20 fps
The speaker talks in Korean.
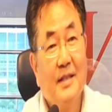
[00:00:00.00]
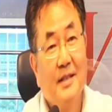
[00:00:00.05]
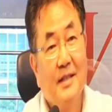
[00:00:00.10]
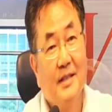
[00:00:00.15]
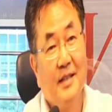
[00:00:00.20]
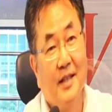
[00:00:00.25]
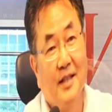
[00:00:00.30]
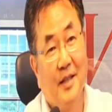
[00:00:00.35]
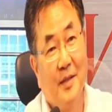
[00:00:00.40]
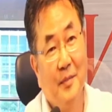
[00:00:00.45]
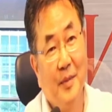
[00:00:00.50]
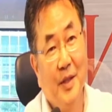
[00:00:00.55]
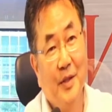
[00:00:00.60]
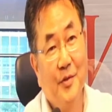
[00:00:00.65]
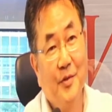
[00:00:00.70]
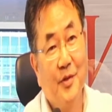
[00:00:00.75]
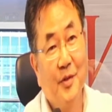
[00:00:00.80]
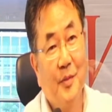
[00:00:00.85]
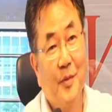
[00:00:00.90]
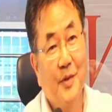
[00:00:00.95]
어,
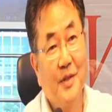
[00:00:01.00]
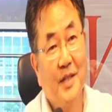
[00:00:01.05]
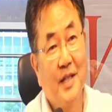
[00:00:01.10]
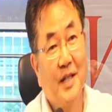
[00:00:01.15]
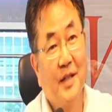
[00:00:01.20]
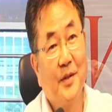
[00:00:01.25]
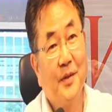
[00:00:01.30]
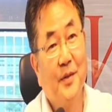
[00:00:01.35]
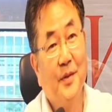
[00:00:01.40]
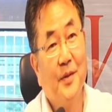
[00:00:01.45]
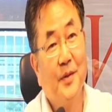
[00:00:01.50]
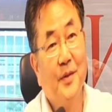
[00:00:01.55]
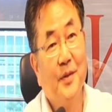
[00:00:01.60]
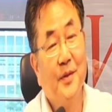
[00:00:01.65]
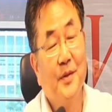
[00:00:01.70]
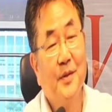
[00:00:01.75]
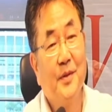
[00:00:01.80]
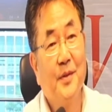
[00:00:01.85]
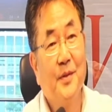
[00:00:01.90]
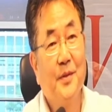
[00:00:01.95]
메뉴를 보지 않고
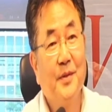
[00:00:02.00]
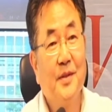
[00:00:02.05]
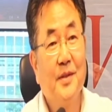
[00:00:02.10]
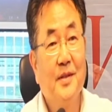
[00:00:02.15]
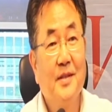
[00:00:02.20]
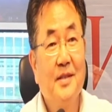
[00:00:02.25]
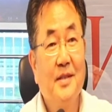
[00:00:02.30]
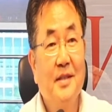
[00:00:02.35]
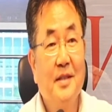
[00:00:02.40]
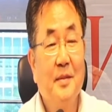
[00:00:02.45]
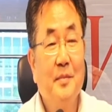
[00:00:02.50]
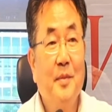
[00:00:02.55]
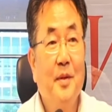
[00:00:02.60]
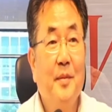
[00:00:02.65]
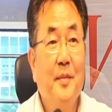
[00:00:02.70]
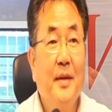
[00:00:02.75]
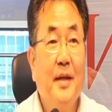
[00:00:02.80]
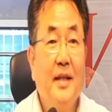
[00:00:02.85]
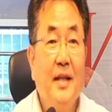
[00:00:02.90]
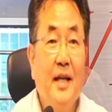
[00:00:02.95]
또 그걸 쓰는
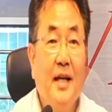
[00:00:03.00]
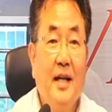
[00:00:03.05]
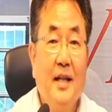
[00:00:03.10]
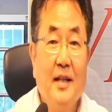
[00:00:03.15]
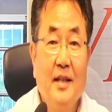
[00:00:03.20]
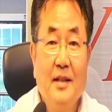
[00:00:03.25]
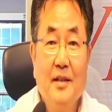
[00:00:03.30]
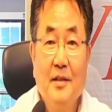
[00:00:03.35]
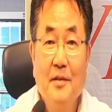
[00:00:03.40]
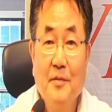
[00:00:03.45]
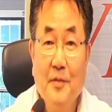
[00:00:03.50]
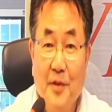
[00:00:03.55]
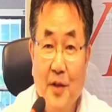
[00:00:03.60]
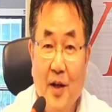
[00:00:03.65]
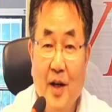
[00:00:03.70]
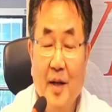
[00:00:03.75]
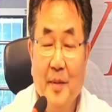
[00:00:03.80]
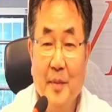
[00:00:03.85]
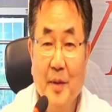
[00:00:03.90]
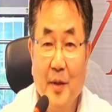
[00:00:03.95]
법에 대한
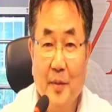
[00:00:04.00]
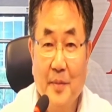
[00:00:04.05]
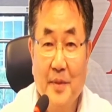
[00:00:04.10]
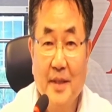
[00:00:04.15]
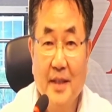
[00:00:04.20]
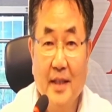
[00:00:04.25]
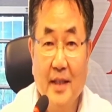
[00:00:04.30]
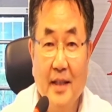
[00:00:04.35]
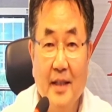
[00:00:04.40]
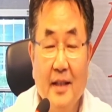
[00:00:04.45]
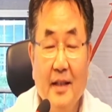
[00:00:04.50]
우려함이 없이